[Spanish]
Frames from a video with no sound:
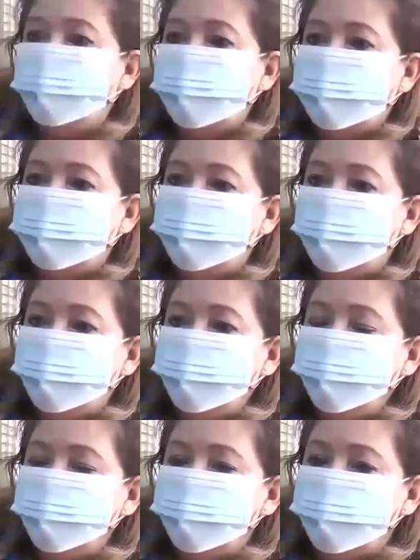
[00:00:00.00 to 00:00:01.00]
Ahora vamos
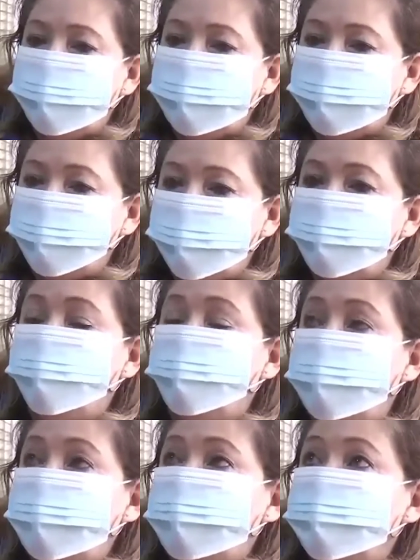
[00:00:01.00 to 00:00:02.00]
el nuevo
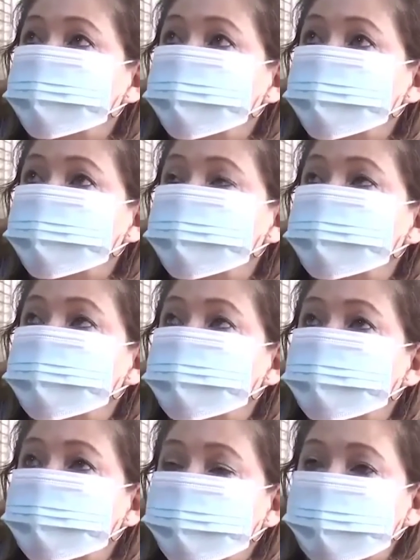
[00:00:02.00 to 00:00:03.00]
plan
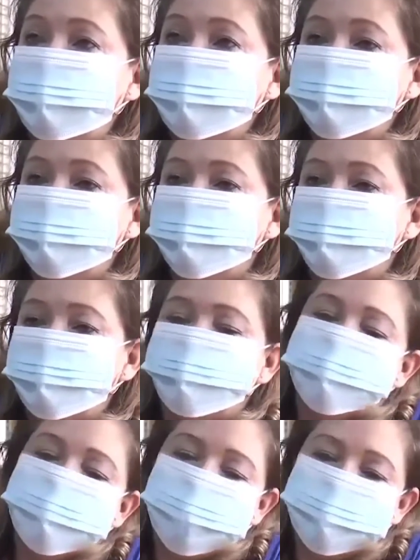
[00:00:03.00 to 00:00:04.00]
quinquenal,
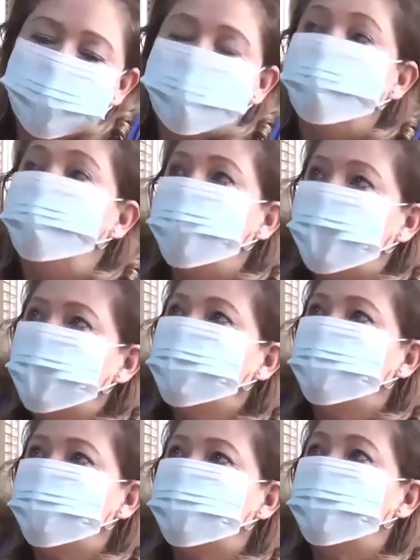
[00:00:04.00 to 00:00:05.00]
más bien un plan
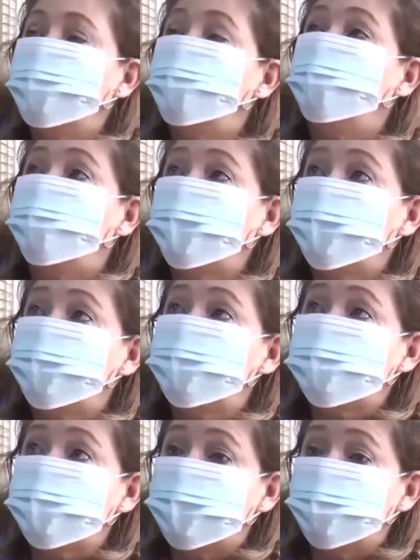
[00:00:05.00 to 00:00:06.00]
estratégico para
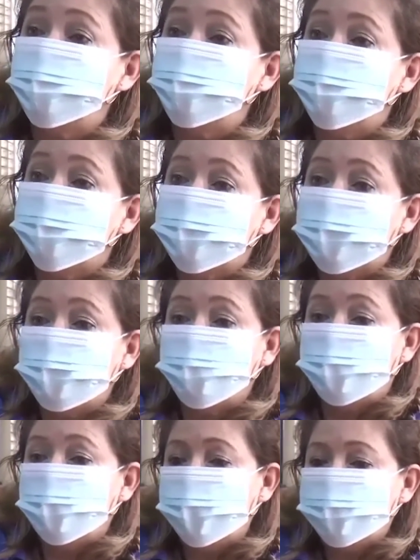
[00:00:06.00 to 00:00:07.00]
10 años, ¿verdad? Que lo
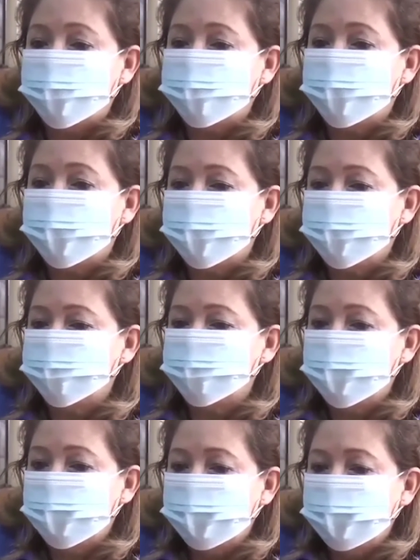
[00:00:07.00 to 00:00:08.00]
vamos a trabajar en,
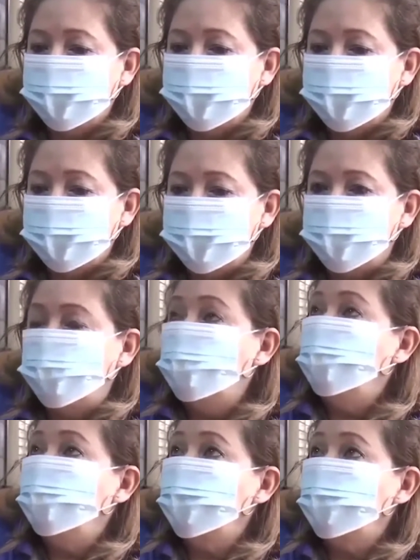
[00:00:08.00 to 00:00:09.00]

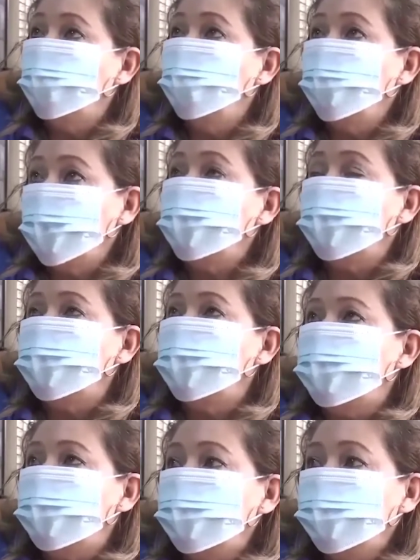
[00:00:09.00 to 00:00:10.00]
dos, en dos
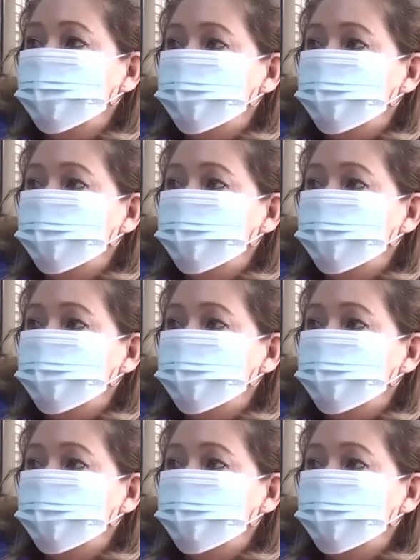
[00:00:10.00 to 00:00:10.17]
quinquenales.